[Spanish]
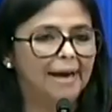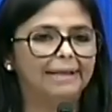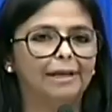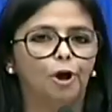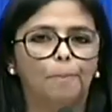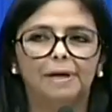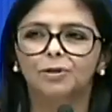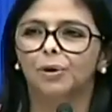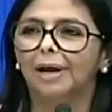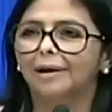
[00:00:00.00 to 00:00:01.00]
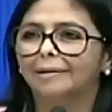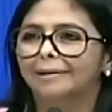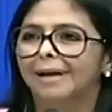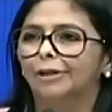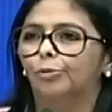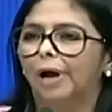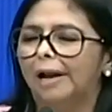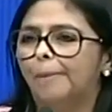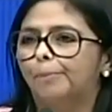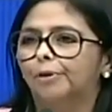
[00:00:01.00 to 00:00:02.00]
22 personas
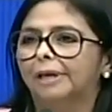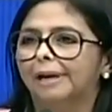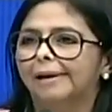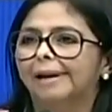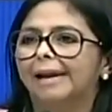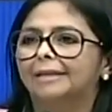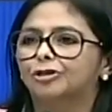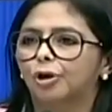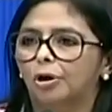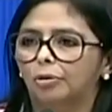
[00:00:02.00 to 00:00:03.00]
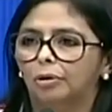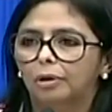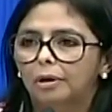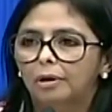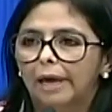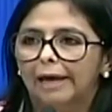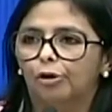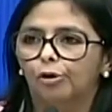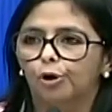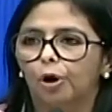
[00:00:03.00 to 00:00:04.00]
naturales por tener relación
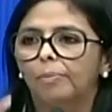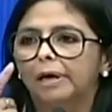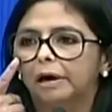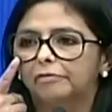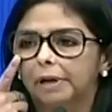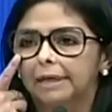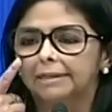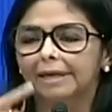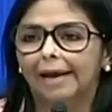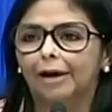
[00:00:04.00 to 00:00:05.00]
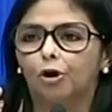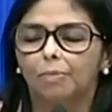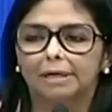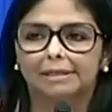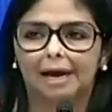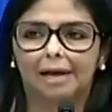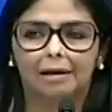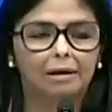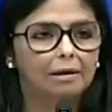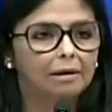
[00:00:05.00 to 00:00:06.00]
económica, financiera,
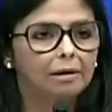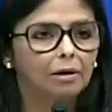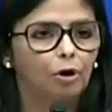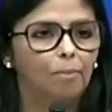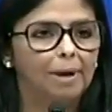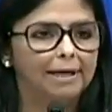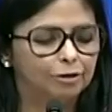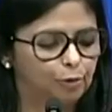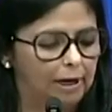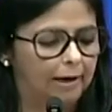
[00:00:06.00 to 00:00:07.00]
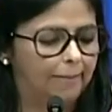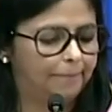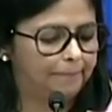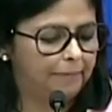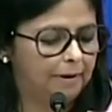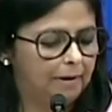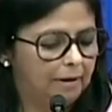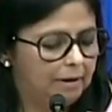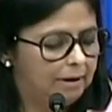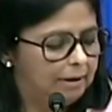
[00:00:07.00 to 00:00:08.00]
comercial con Venezuela.
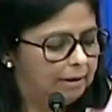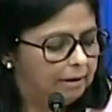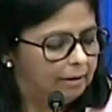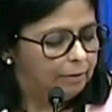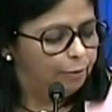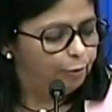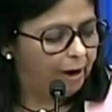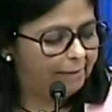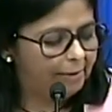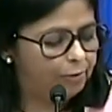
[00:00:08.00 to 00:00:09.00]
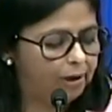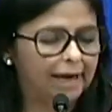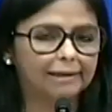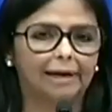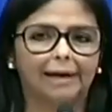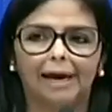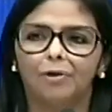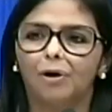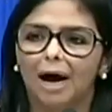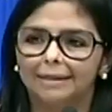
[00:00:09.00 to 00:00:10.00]
Nueve buques
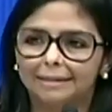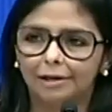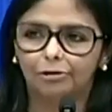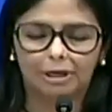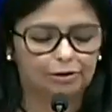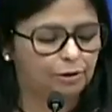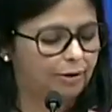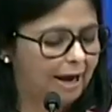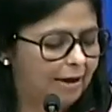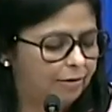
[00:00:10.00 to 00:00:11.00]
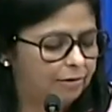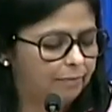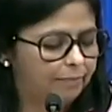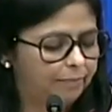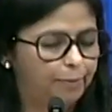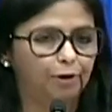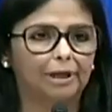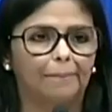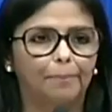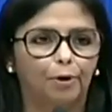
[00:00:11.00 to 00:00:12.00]
extranjeros han sido sancionados por
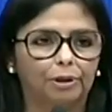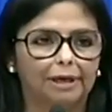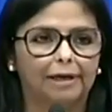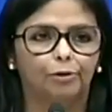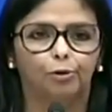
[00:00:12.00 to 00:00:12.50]
transporte de